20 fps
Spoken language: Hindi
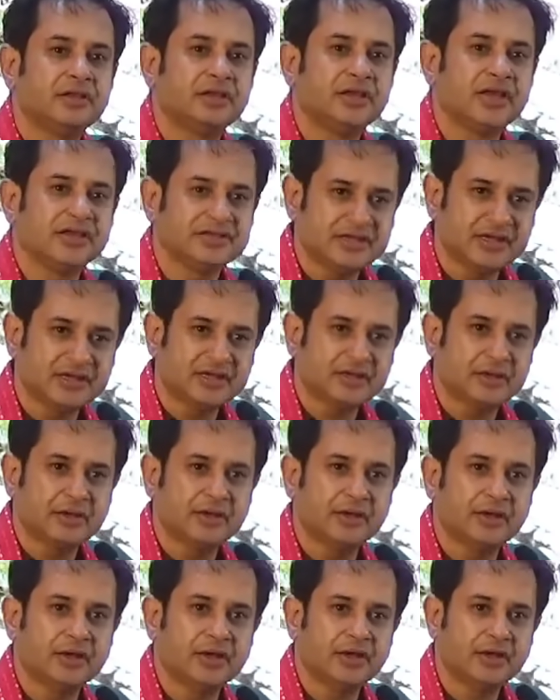
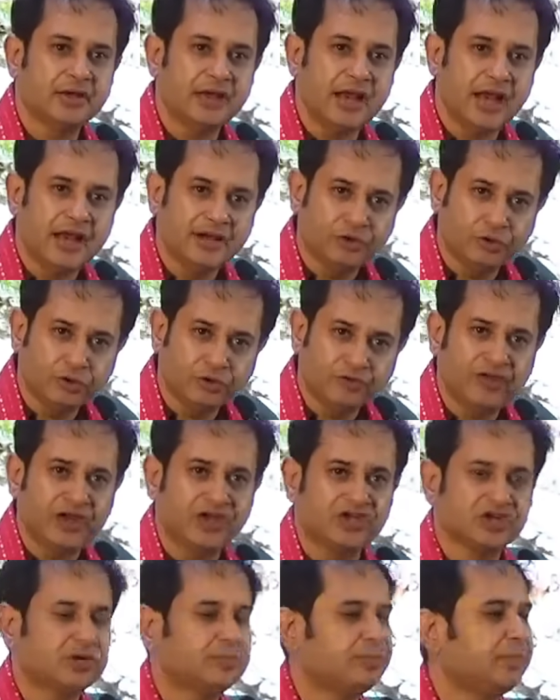गजट लैंड
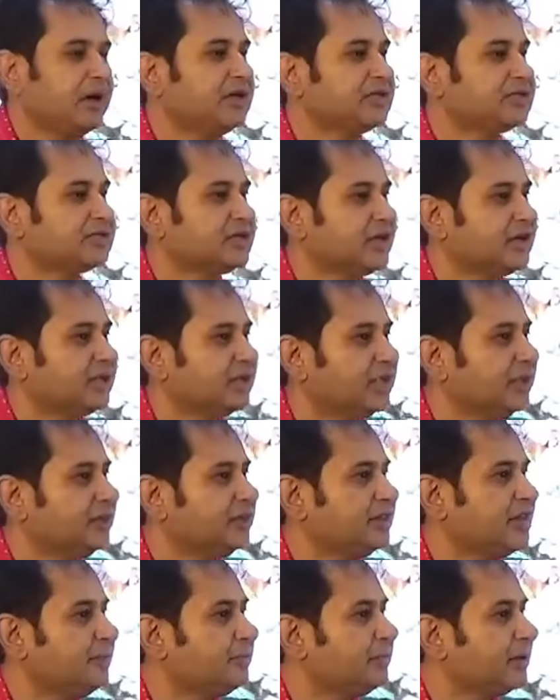नोटिफिकेशन पास करके
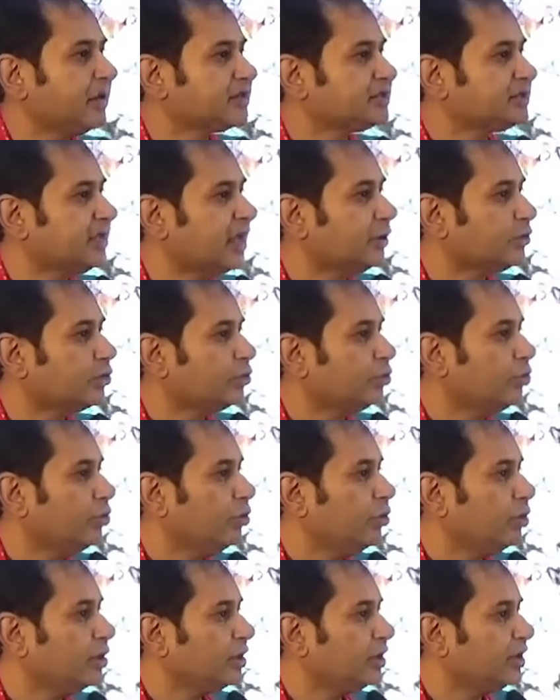तीपरासा को
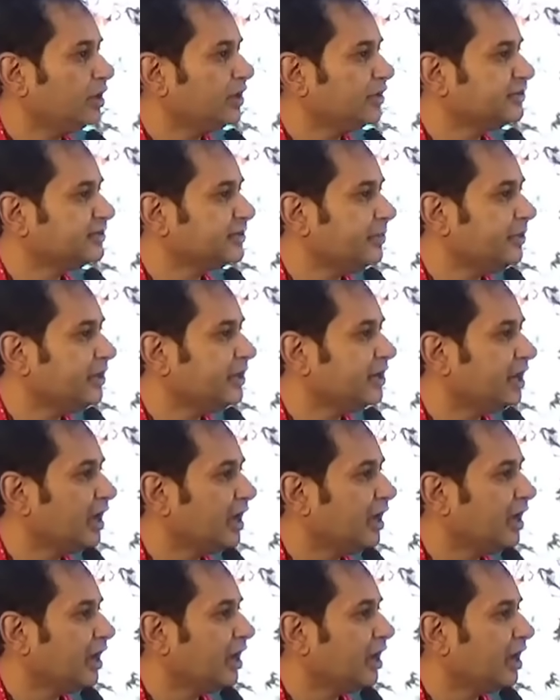जमीन
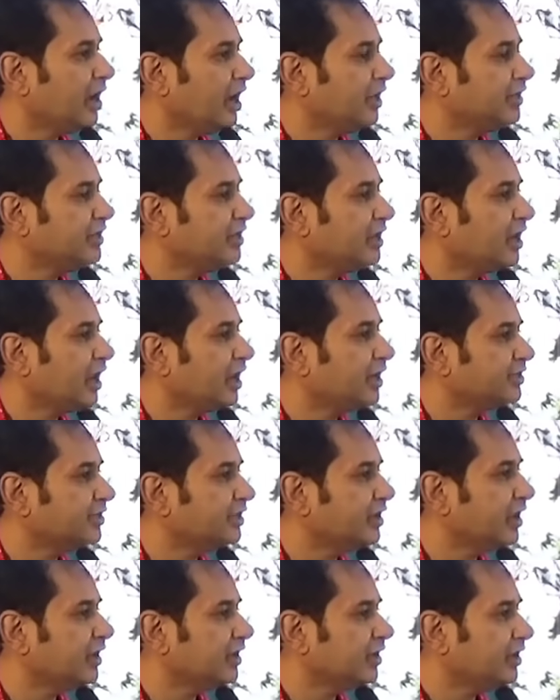का अधिकार
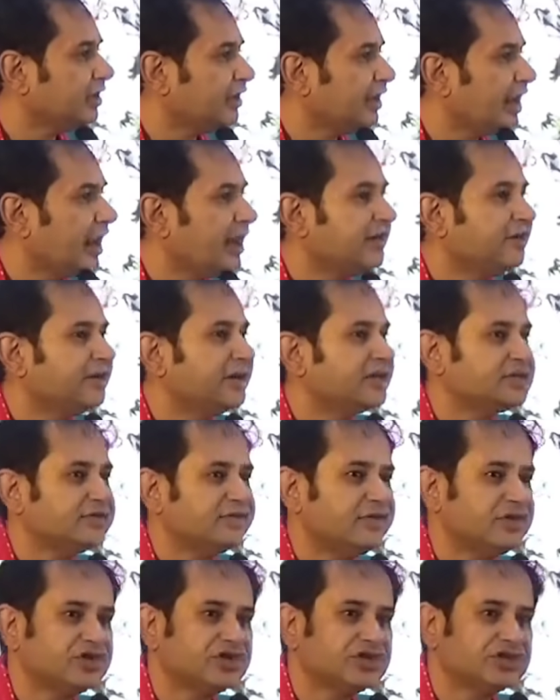दिया लैंड
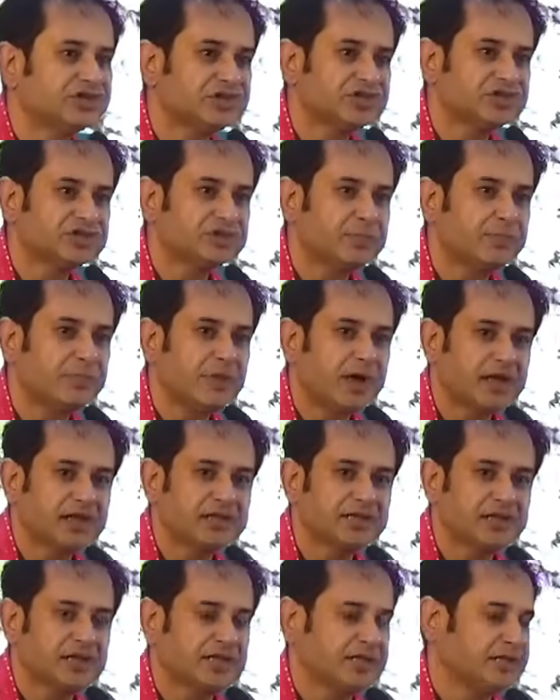रिजर्वेशन सिस्टम
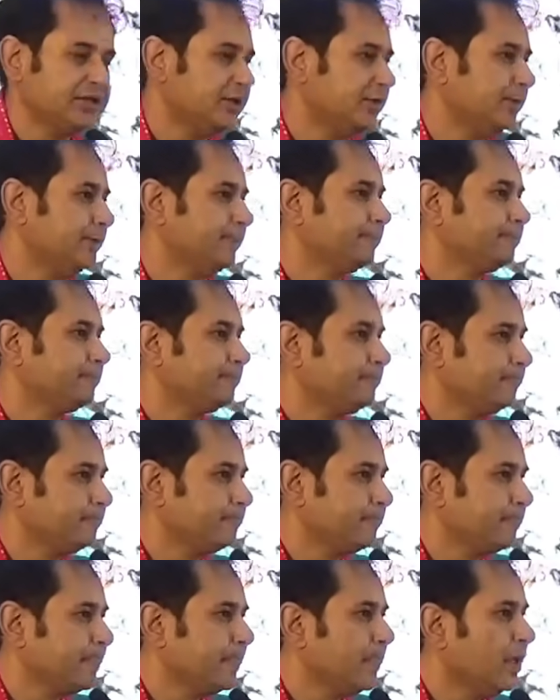महाराजा ने
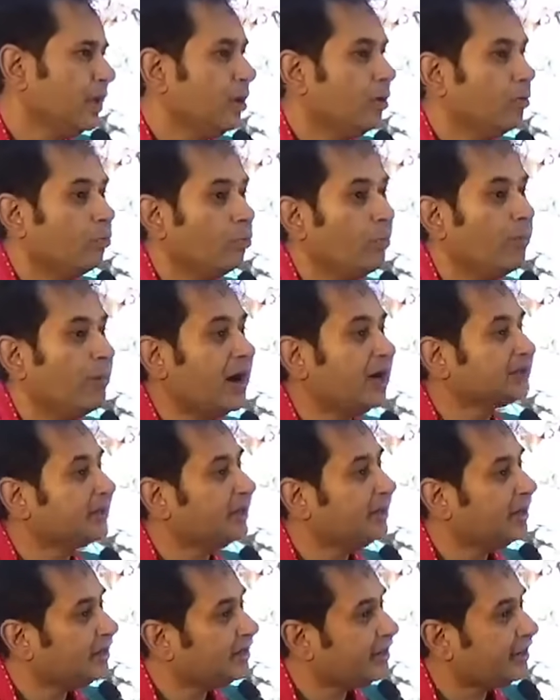वो बात
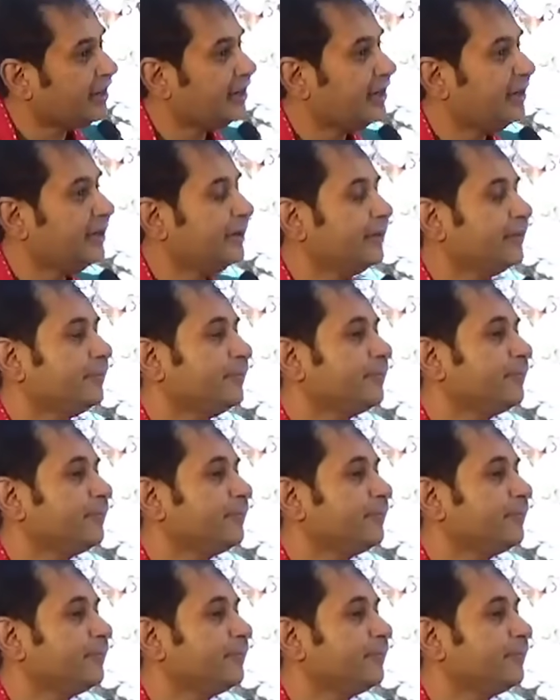अलग है